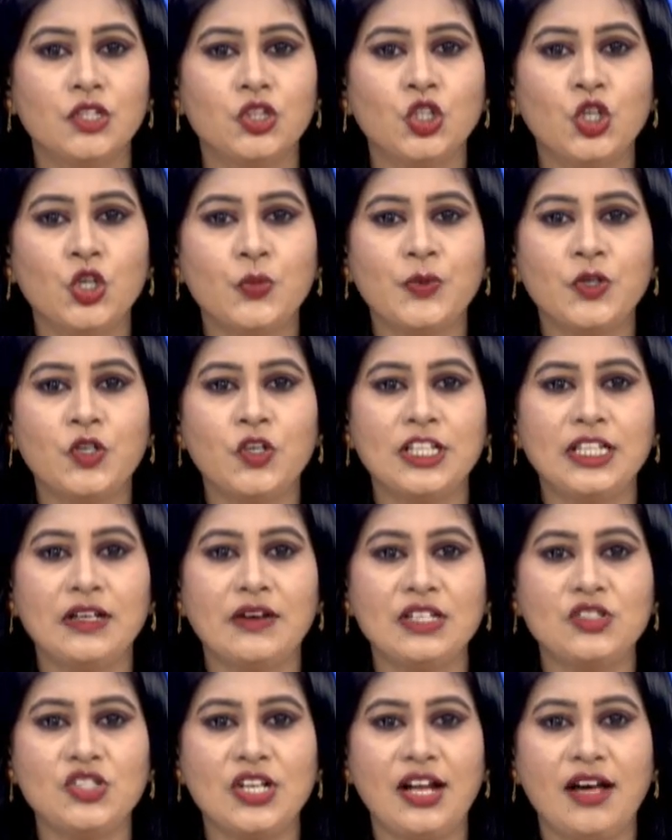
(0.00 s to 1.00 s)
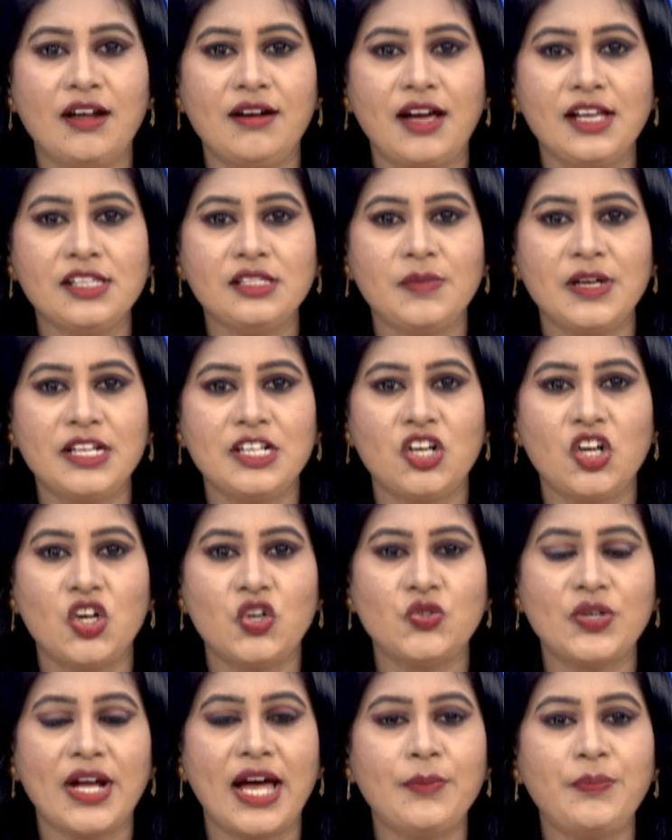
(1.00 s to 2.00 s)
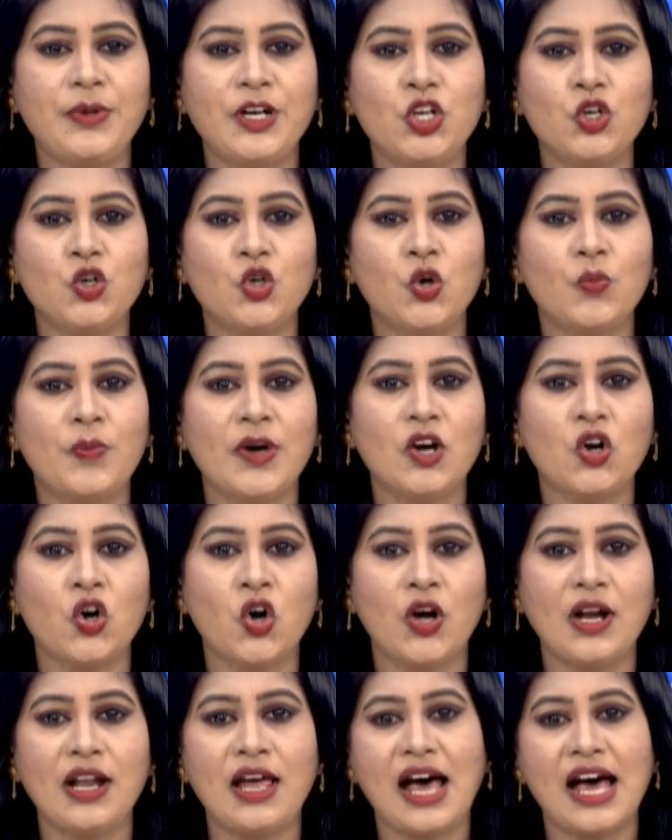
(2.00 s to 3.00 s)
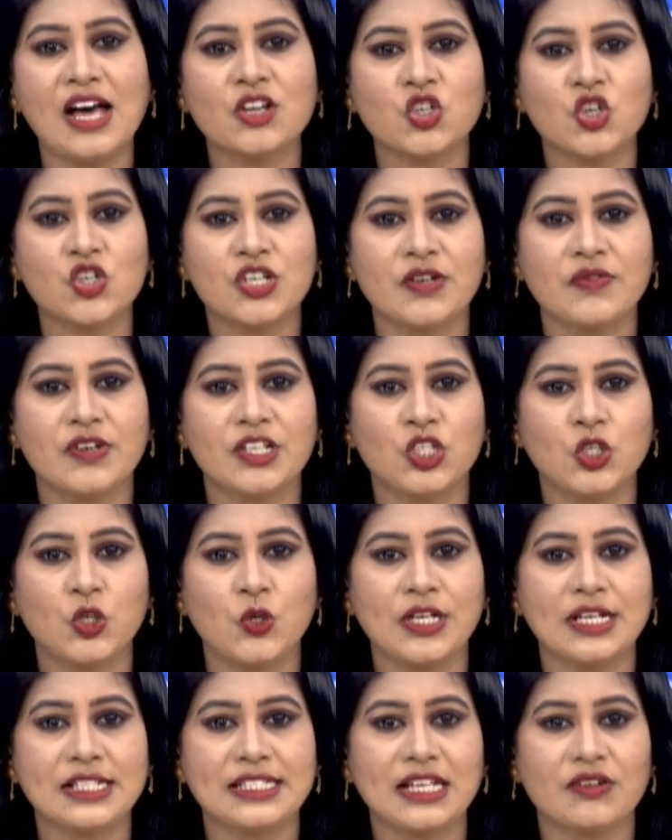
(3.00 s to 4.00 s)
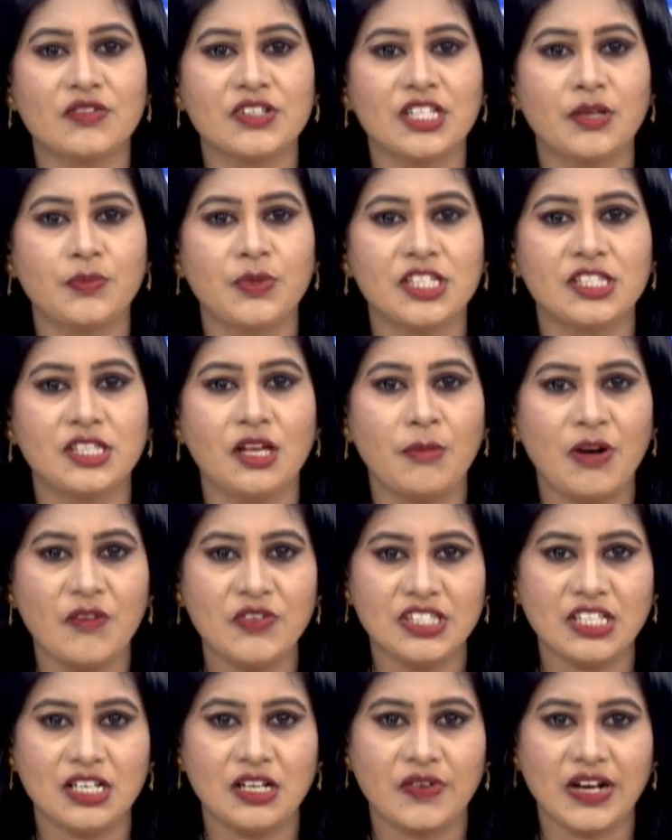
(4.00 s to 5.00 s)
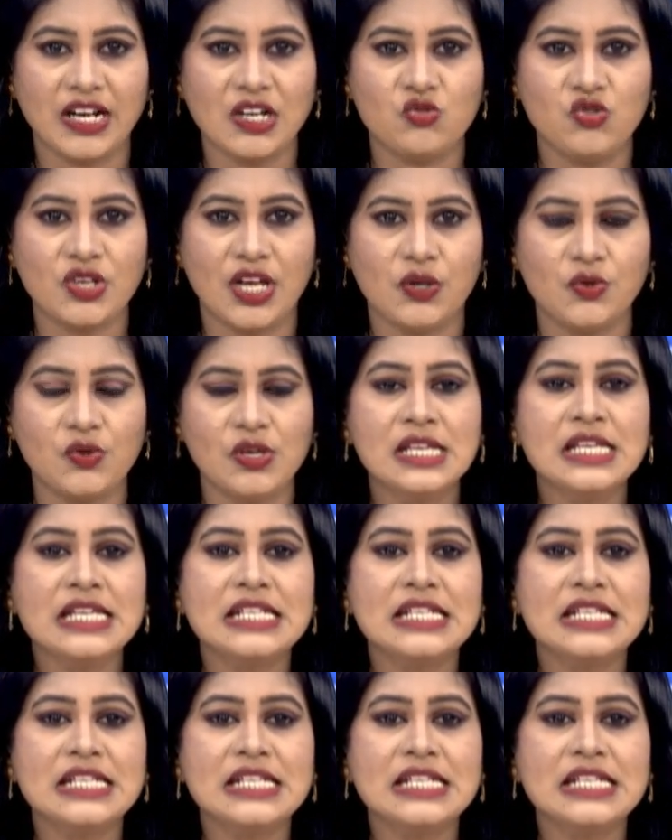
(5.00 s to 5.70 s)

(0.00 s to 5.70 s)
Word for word: తూర్పుగోదావరి జిల్లా రాజమండ్రిలో ర్యాపిడ్ ఊబర్ ఓలా ఆటో డ్రైవర్స్ యూనియన్ సర్వసభ్య సమావేశం నిర్వహించారు